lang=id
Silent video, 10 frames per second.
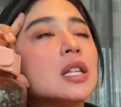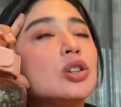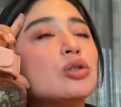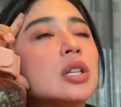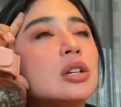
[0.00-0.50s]

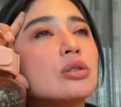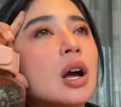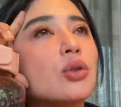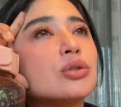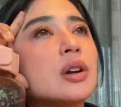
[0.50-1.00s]
Tidur tidur
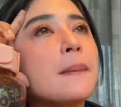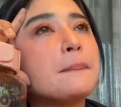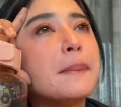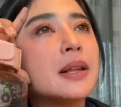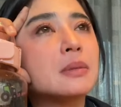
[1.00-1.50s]
aku
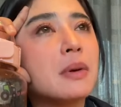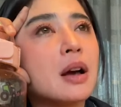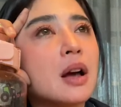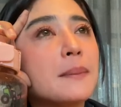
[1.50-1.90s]
jam 4 mak